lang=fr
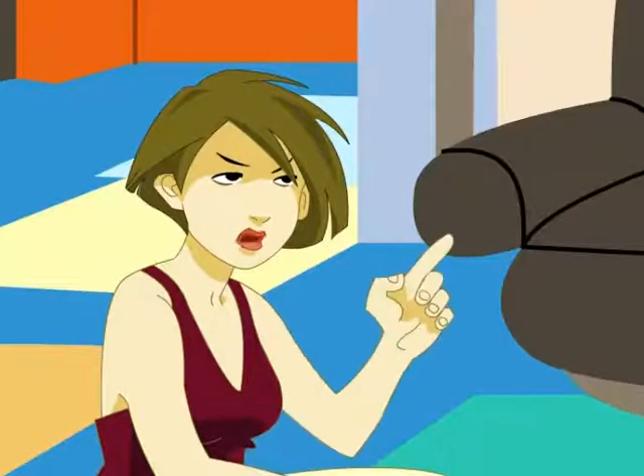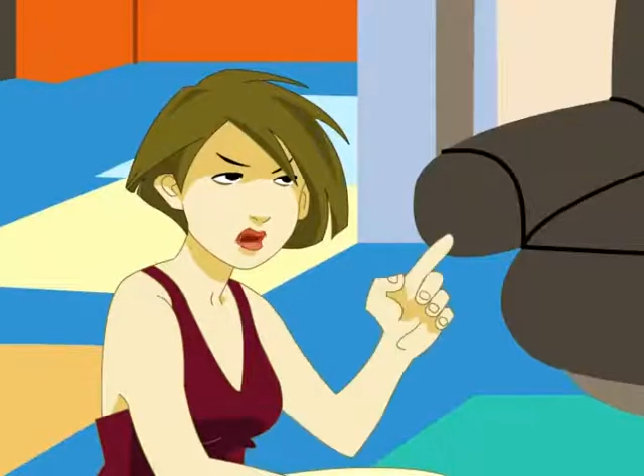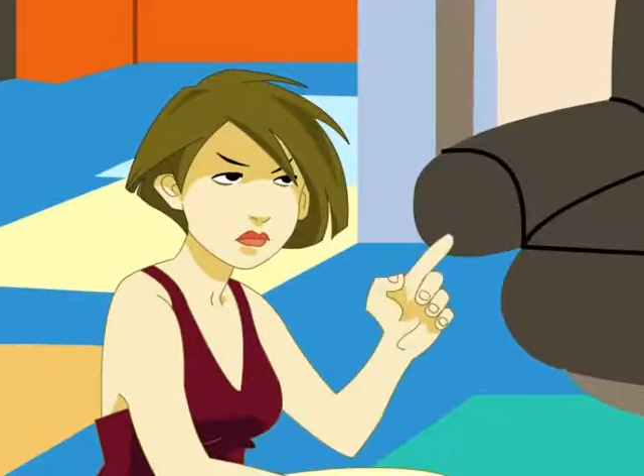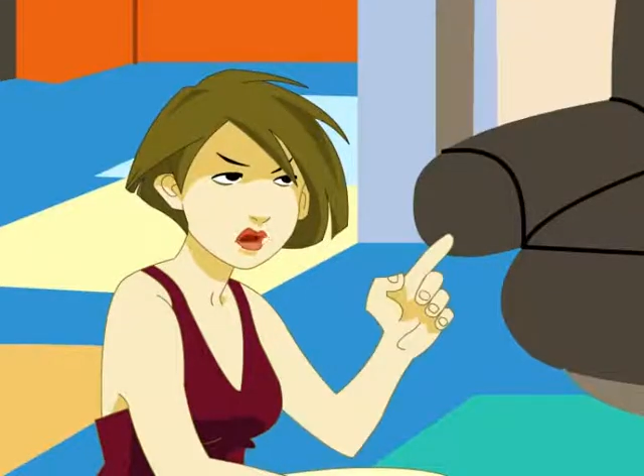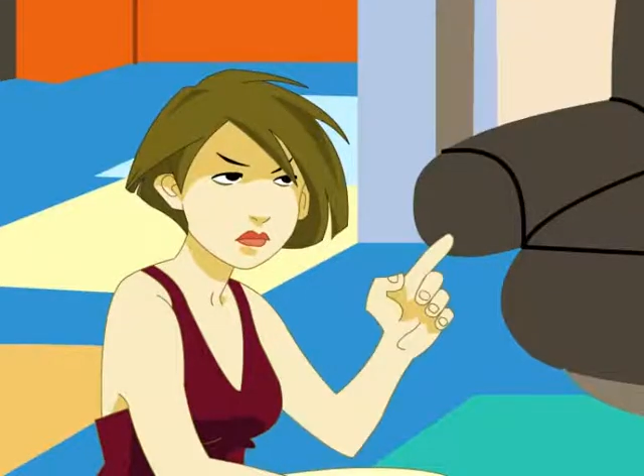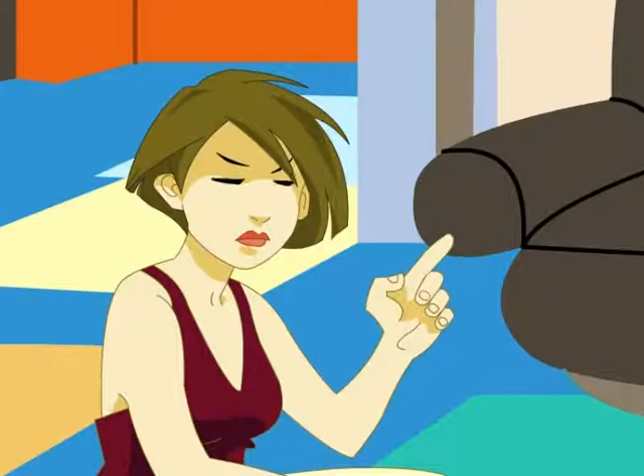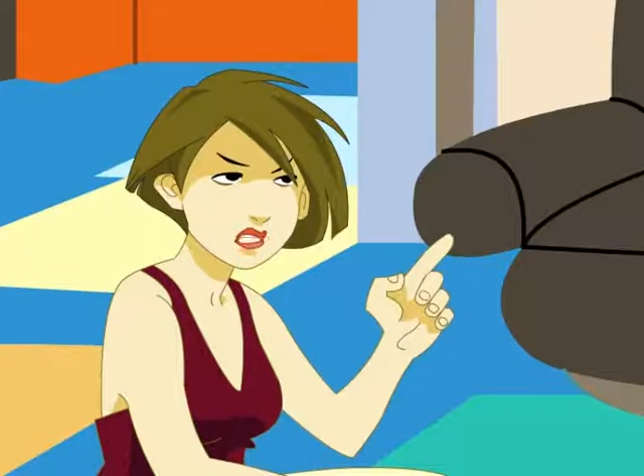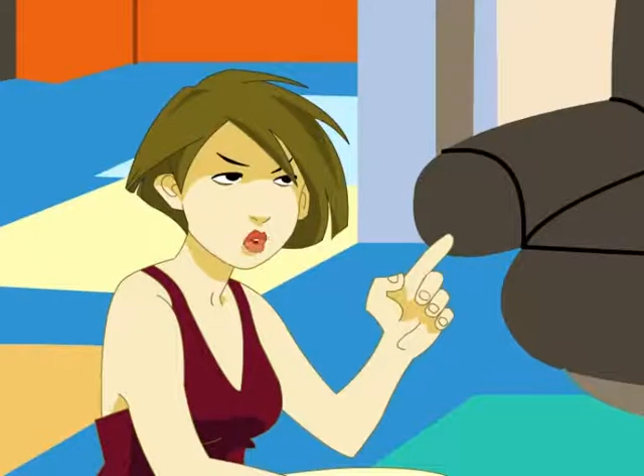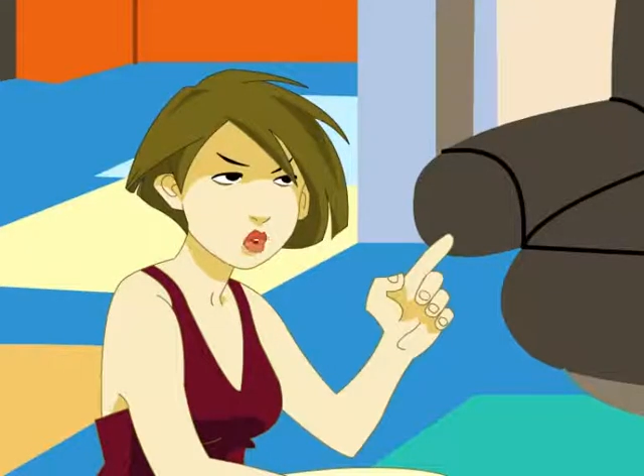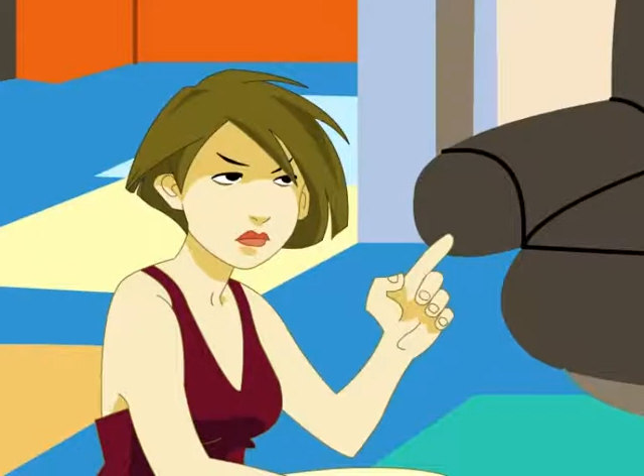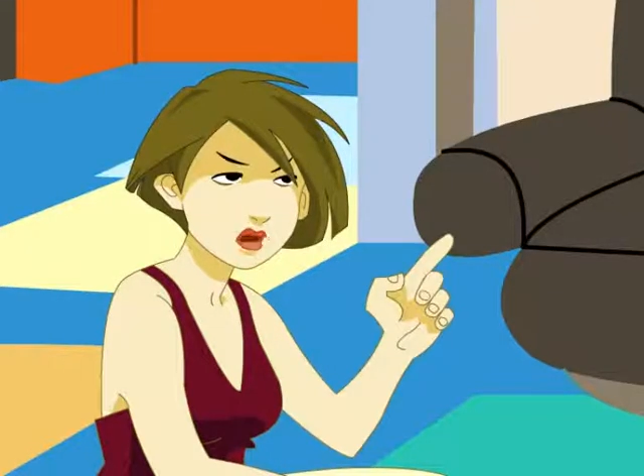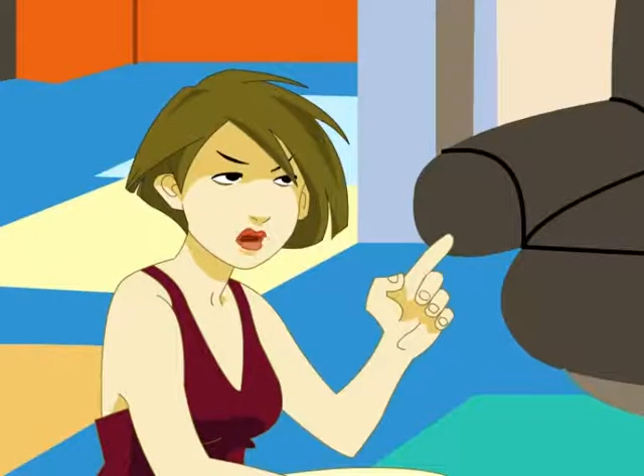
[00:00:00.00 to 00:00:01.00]
dans ma famille,
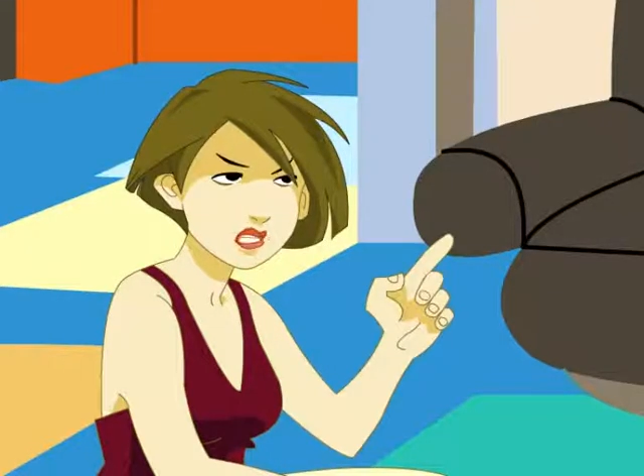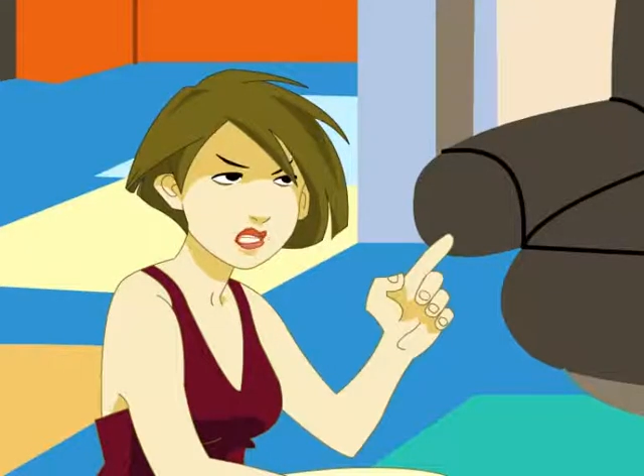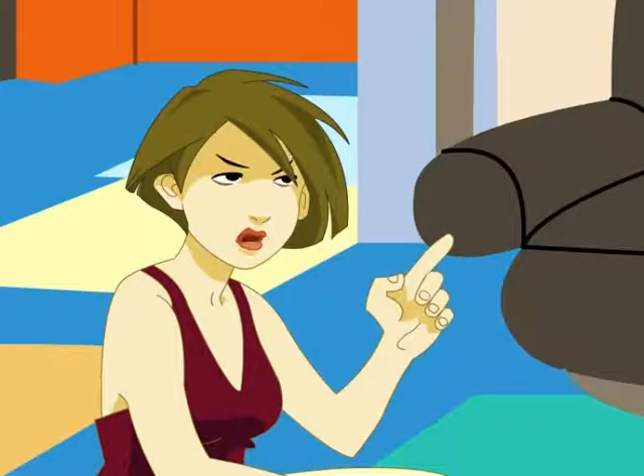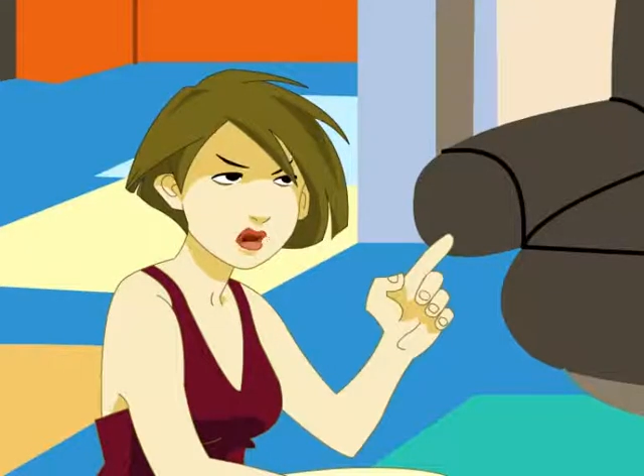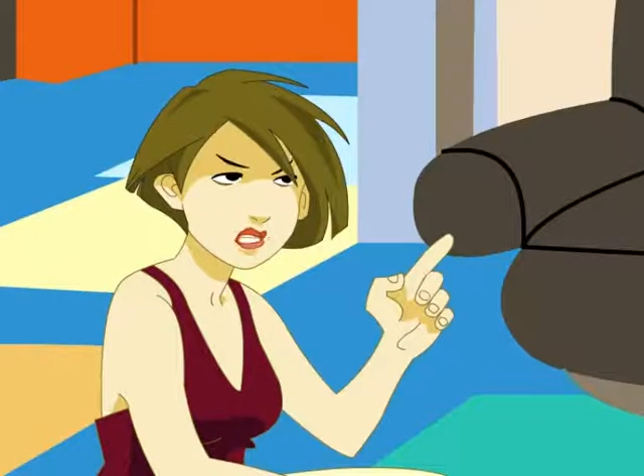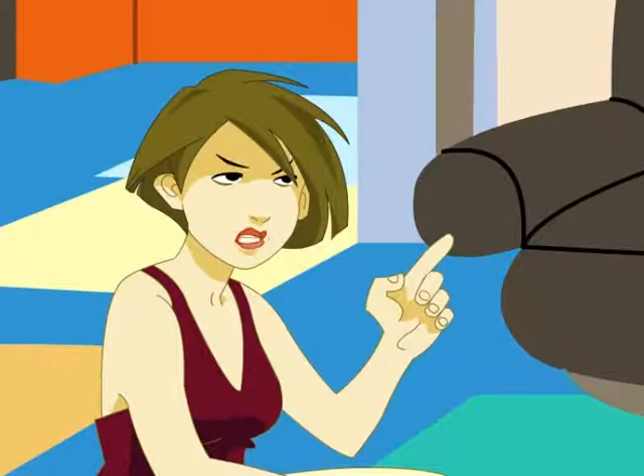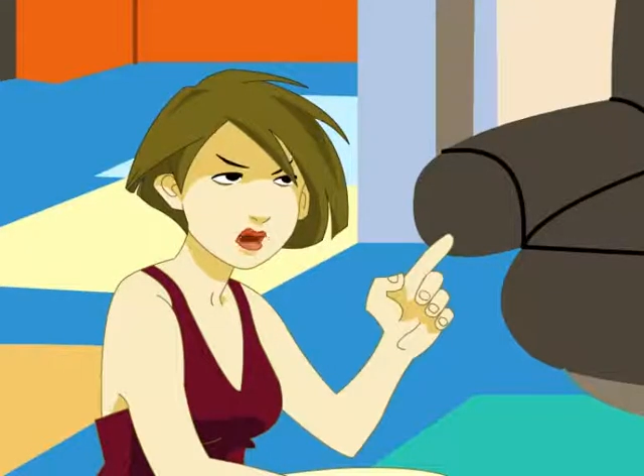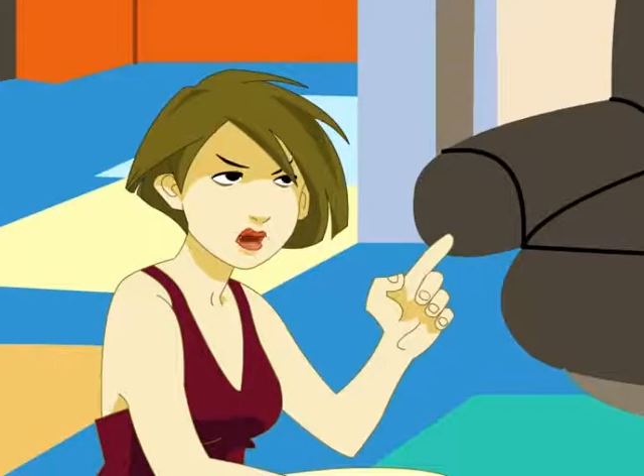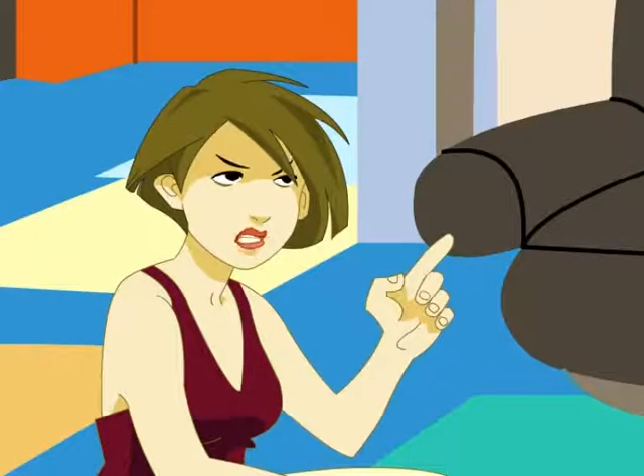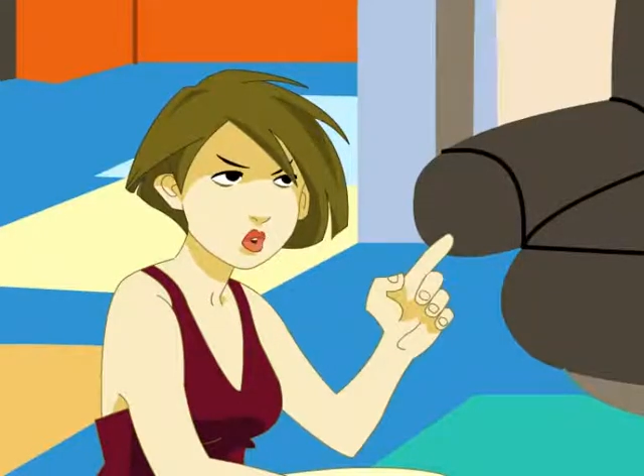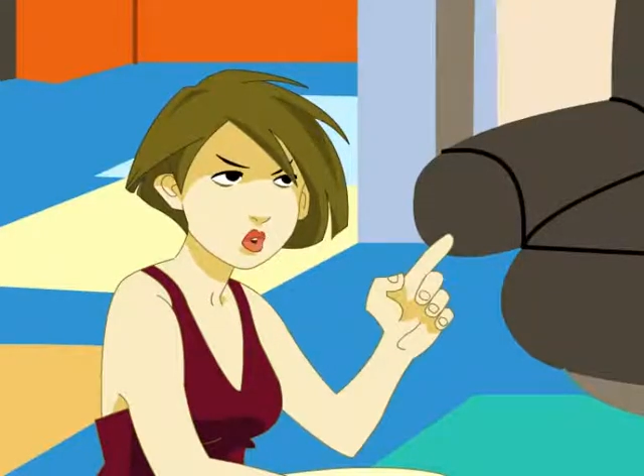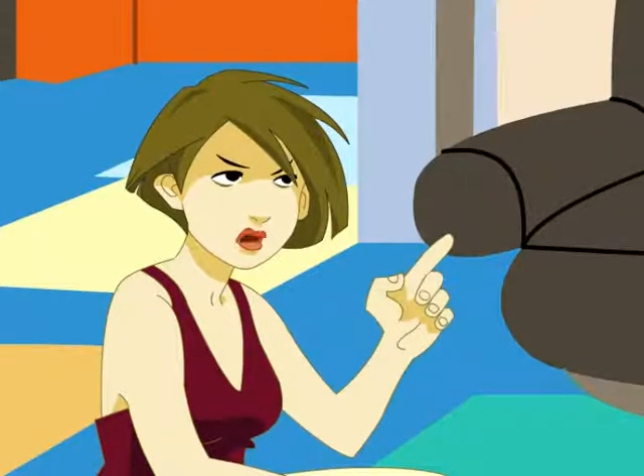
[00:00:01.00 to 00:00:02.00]
le jour de lessive, c'est
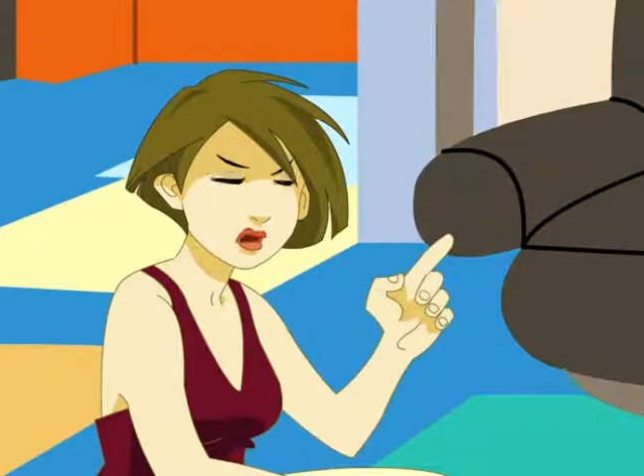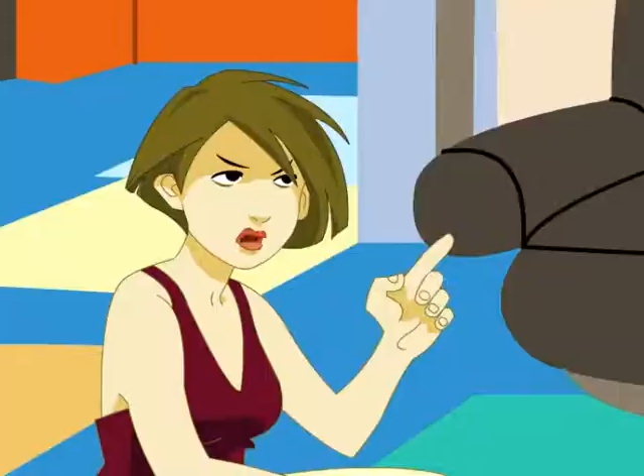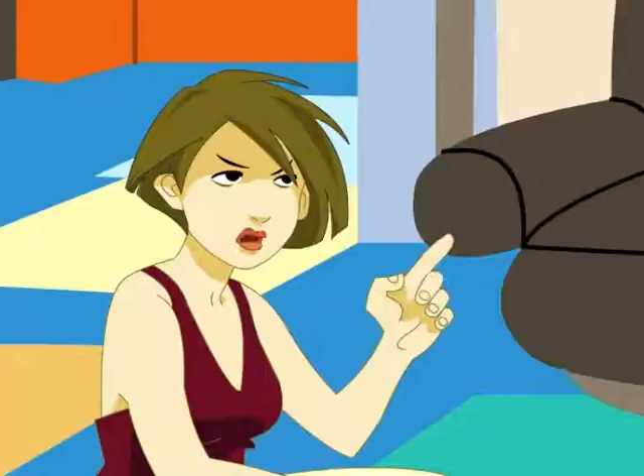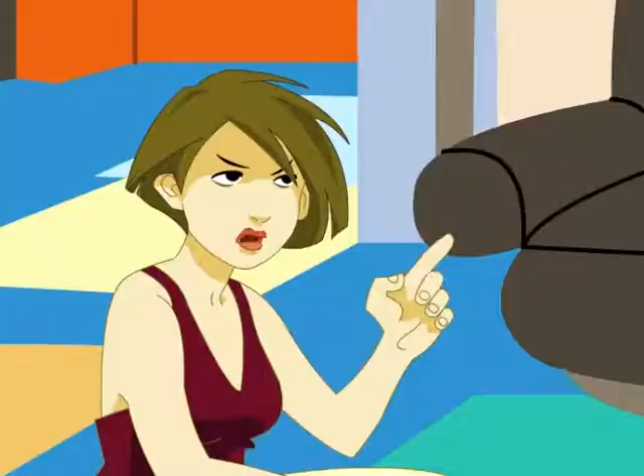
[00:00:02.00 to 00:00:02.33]
sacré, alors...